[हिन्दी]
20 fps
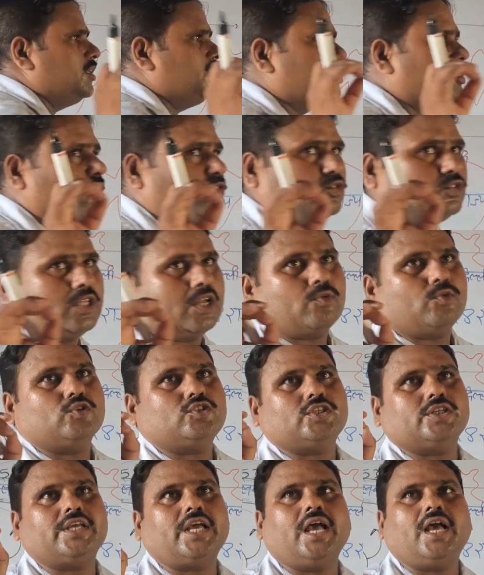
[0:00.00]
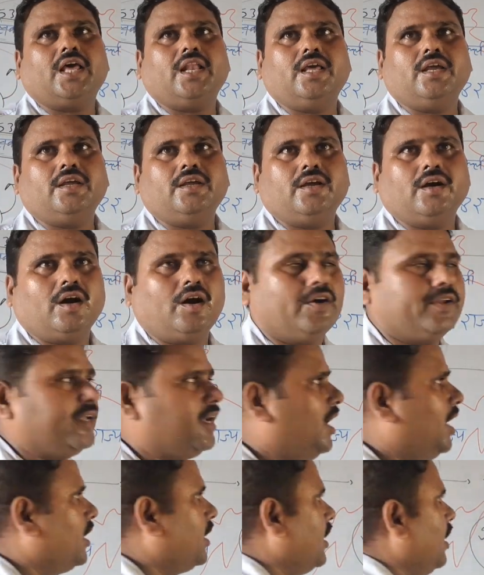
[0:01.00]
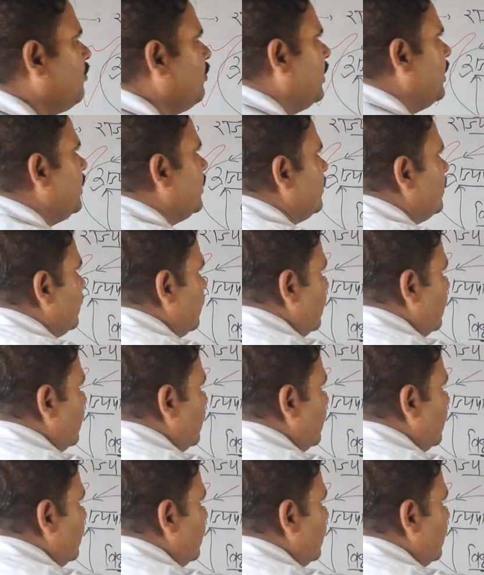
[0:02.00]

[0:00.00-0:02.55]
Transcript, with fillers: थे सर्वोच्च न्यायालय और यहाँ क्या पढ़े